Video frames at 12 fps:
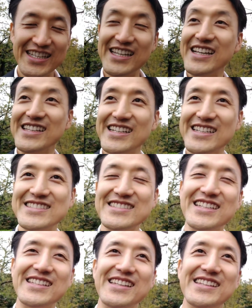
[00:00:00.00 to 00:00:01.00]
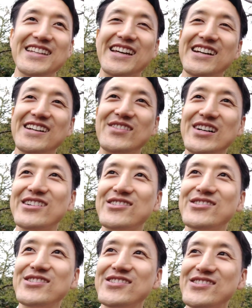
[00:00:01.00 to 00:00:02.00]
えー、大自然にいて
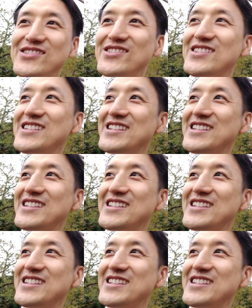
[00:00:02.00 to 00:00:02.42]
こういう